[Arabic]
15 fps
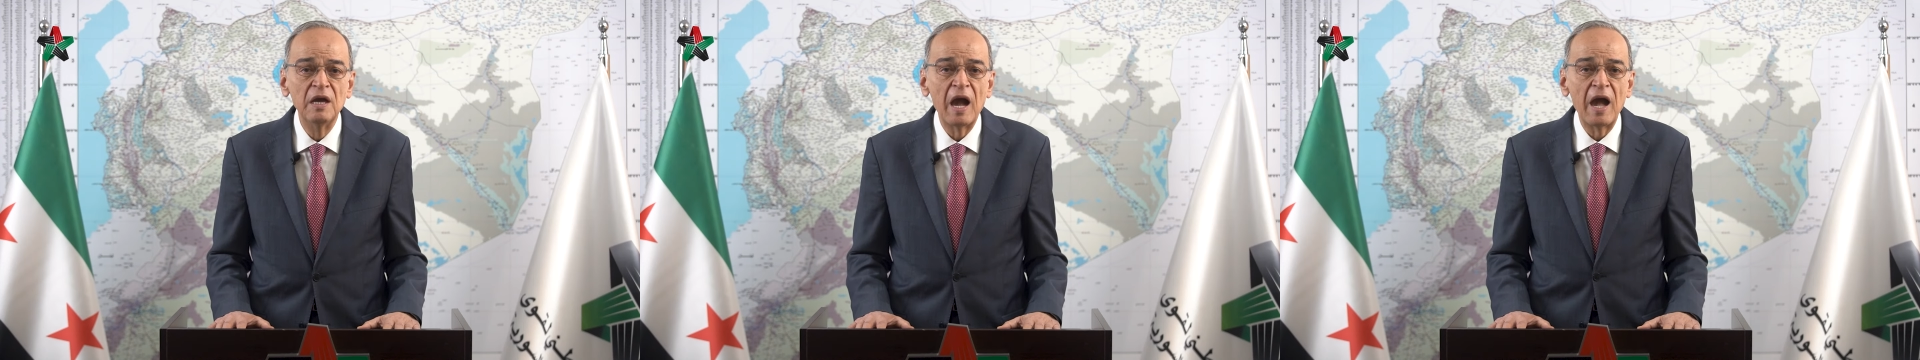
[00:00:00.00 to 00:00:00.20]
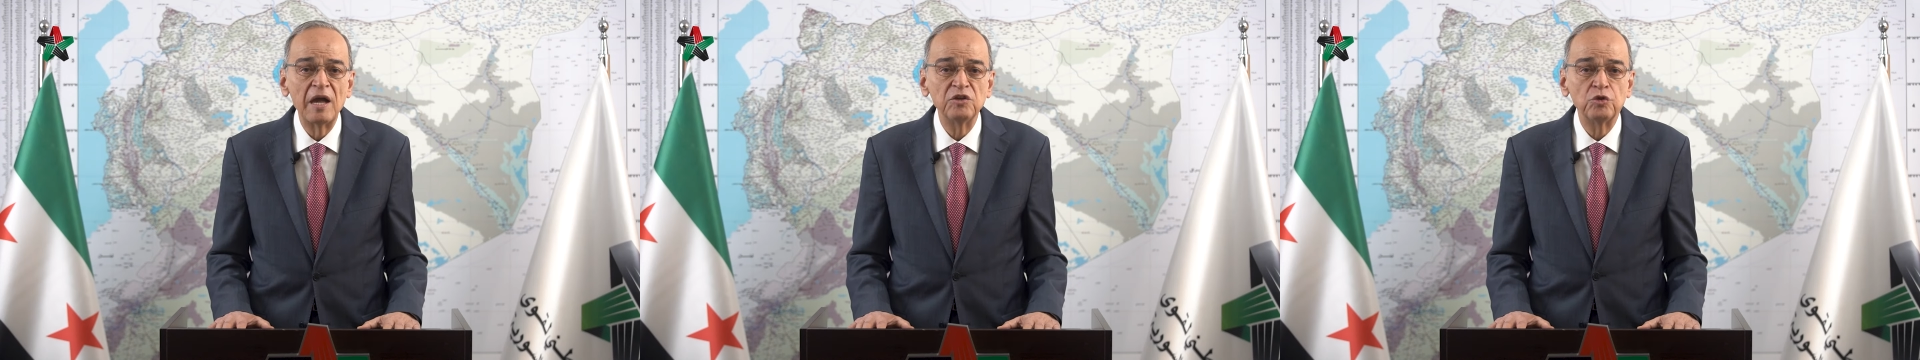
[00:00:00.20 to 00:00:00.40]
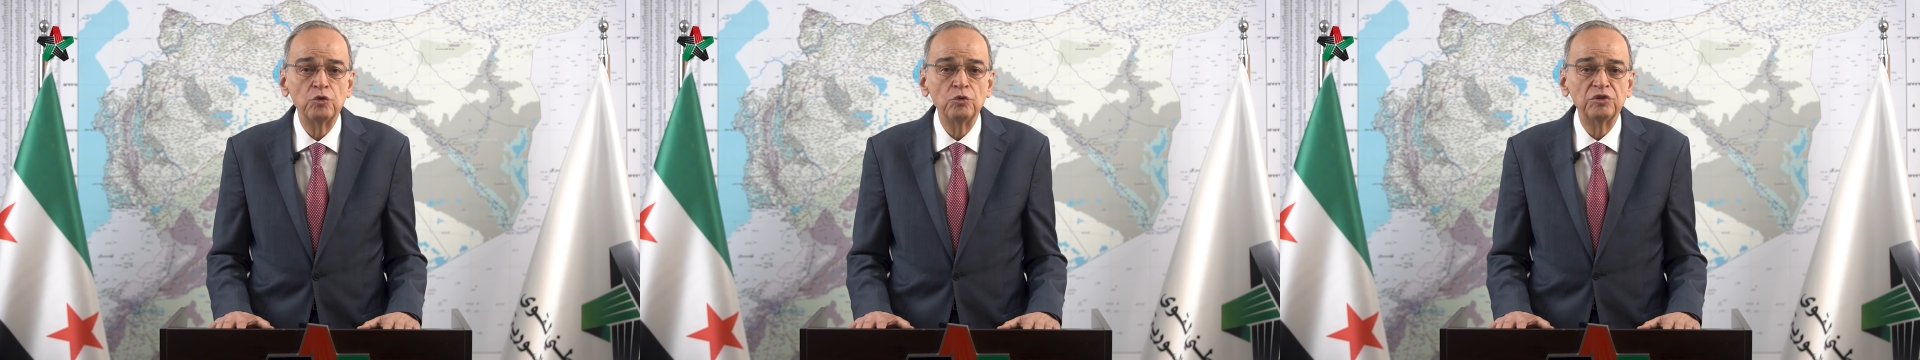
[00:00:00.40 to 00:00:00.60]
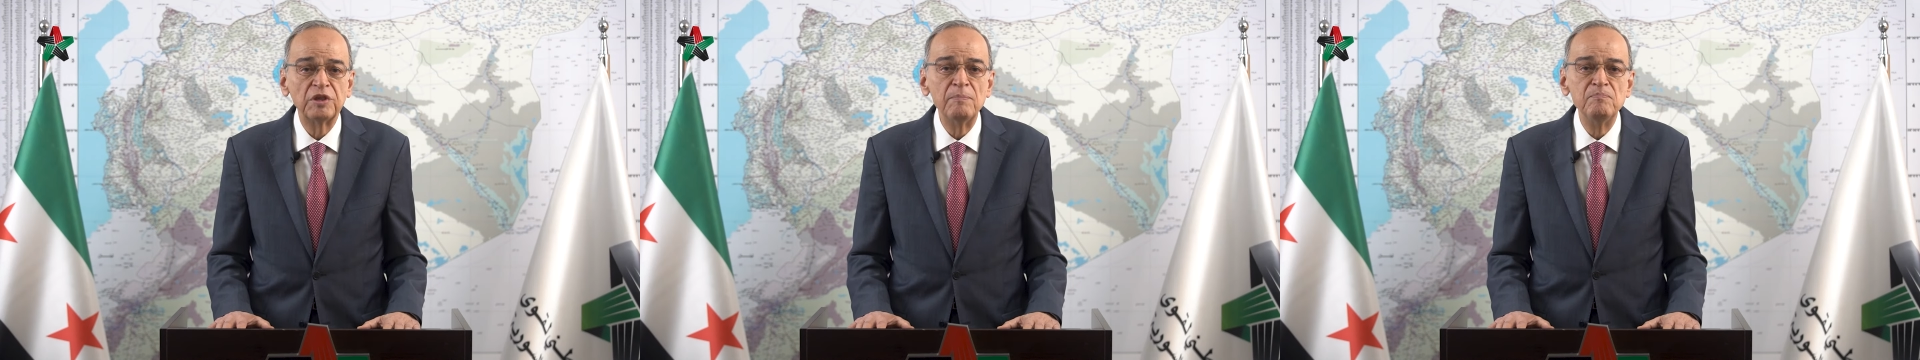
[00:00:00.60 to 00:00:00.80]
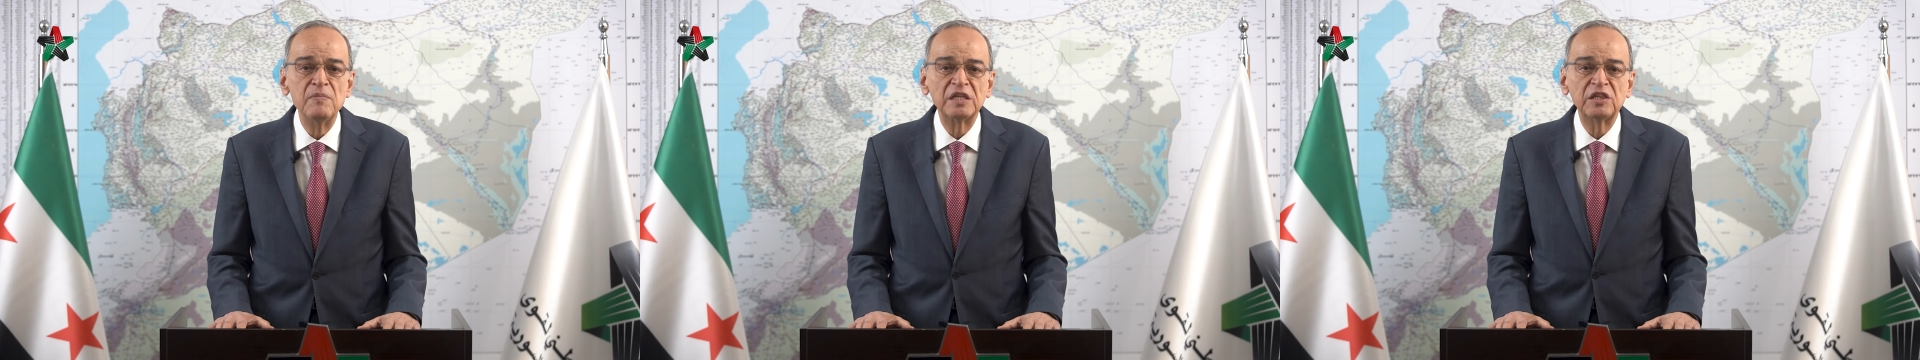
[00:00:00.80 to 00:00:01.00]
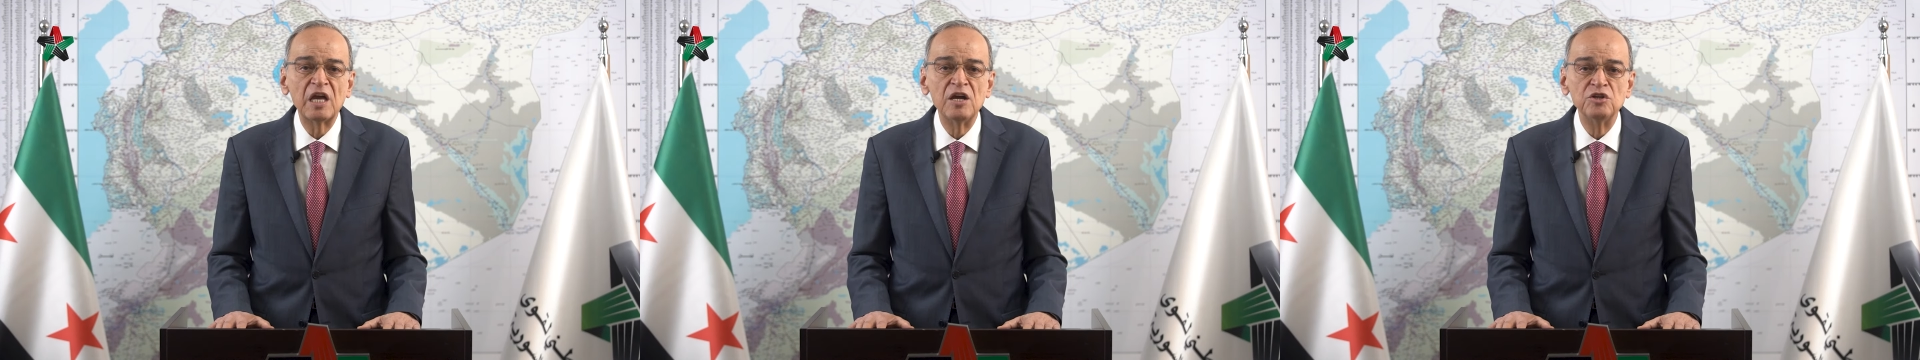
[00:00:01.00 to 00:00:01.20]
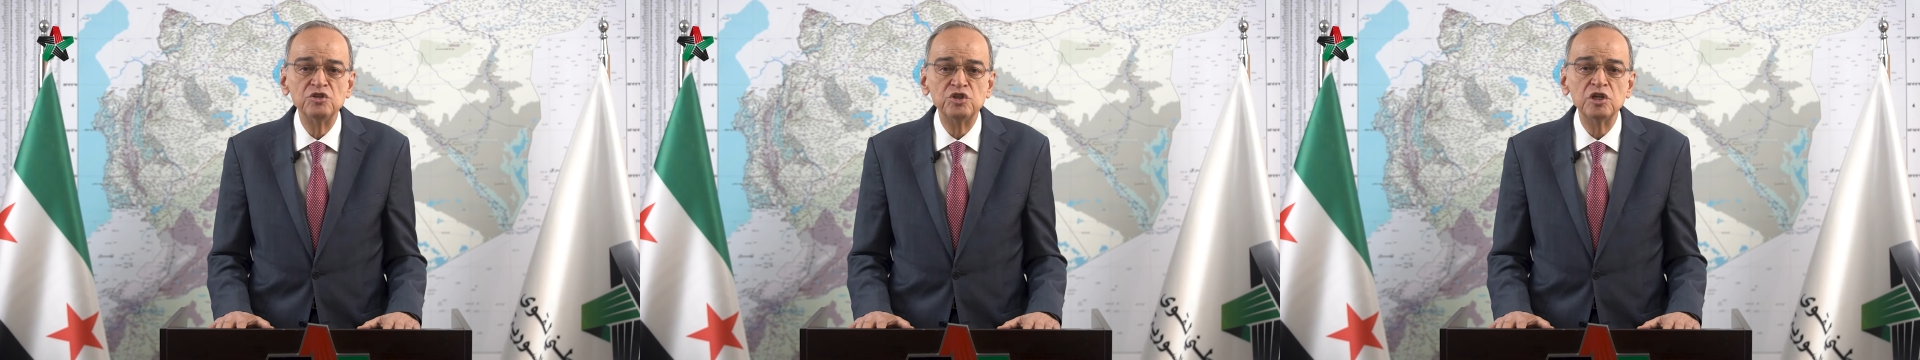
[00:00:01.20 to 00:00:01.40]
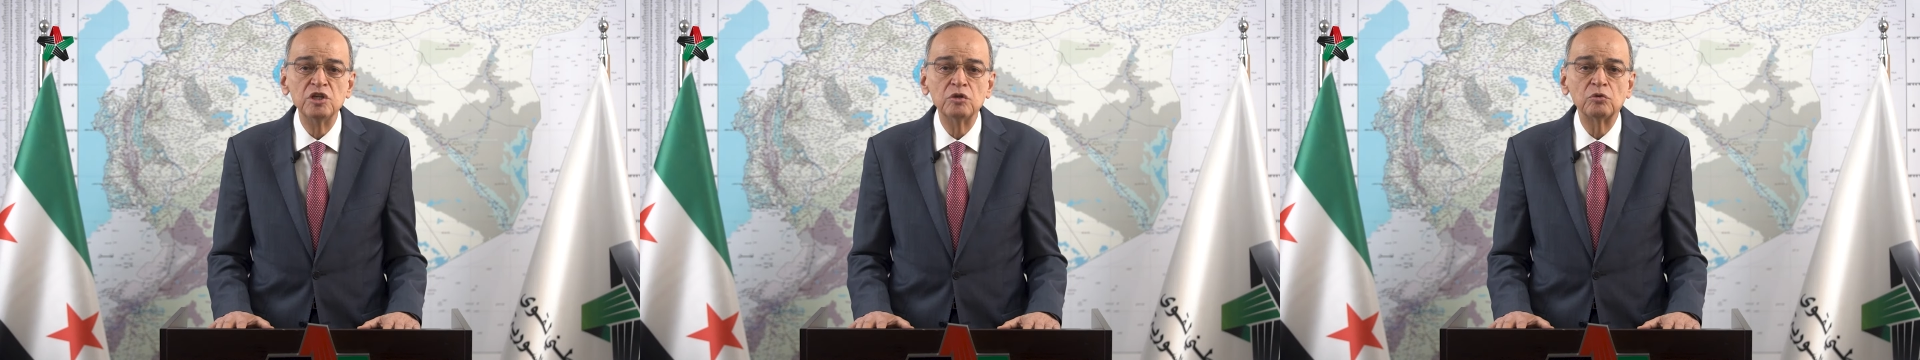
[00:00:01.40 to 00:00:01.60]
حيث تم
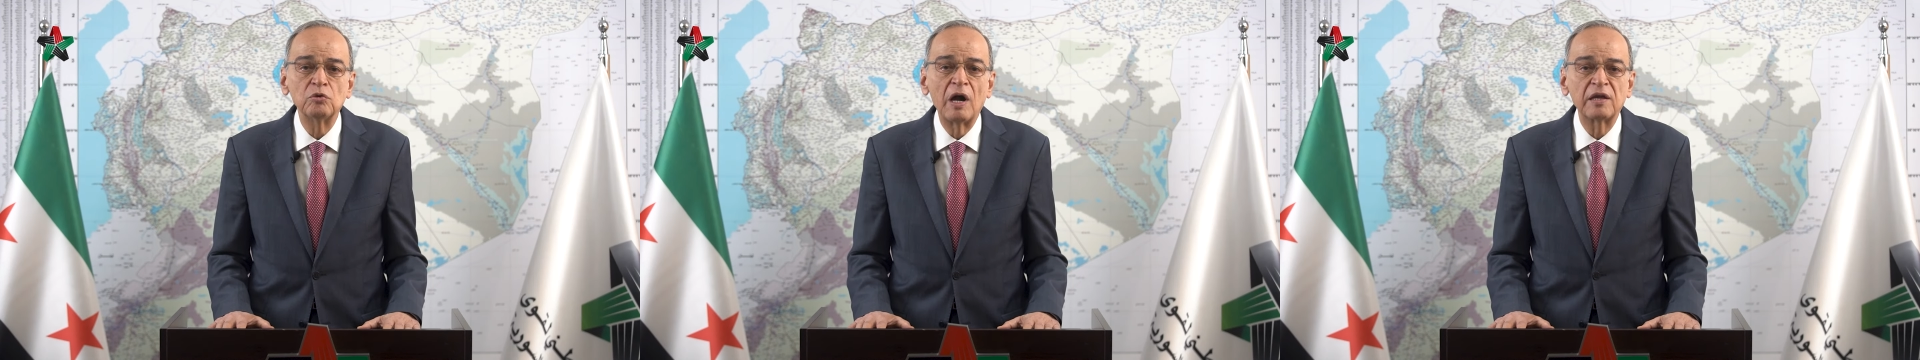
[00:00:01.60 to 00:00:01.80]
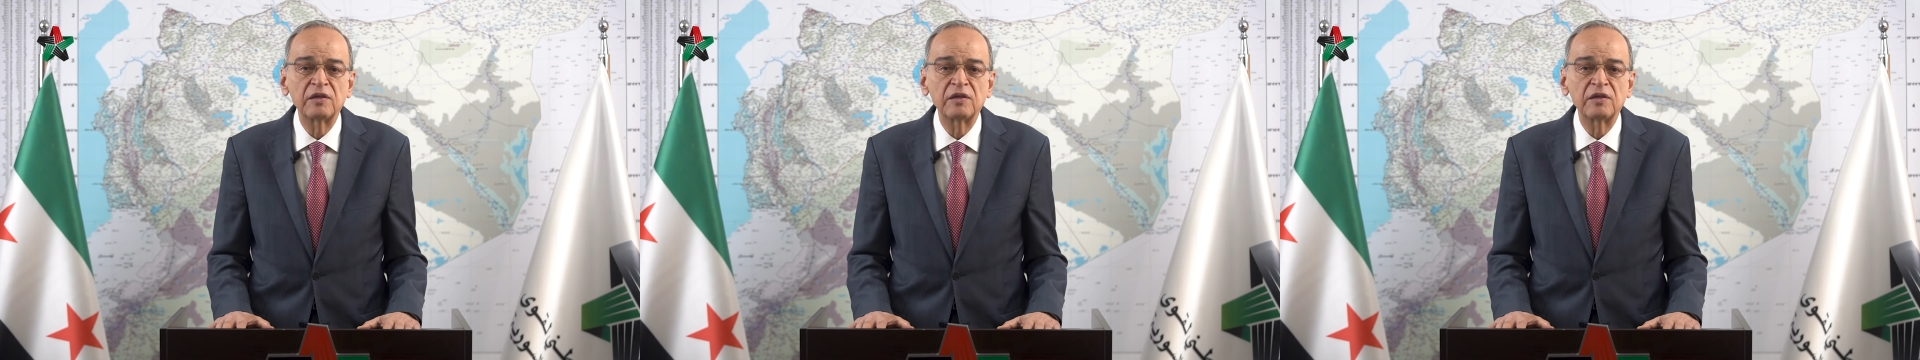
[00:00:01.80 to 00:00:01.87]
تهجير